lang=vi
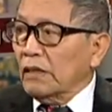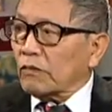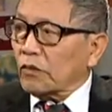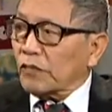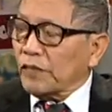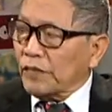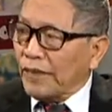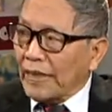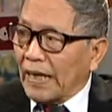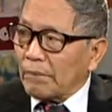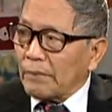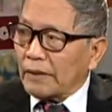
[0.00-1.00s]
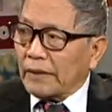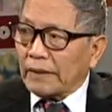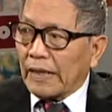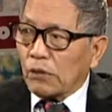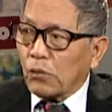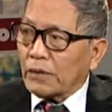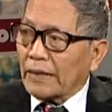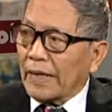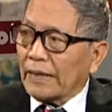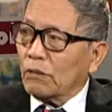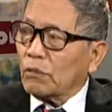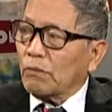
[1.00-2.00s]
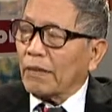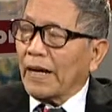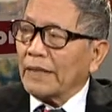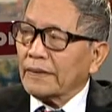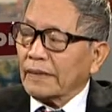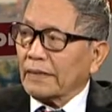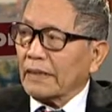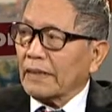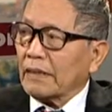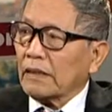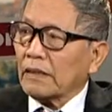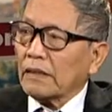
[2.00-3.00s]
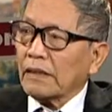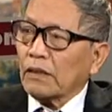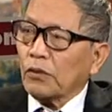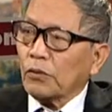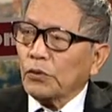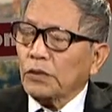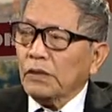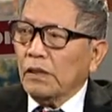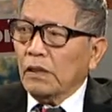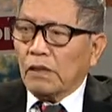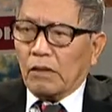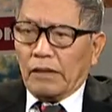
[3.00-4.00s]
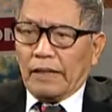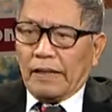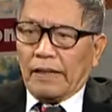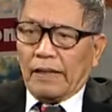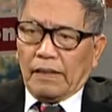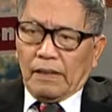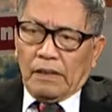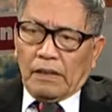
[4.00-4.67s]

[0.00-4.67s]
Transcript: rồi phía, phía nam ấy, thì các quốc gia Đông Nam Á trở thành cái khối gọi là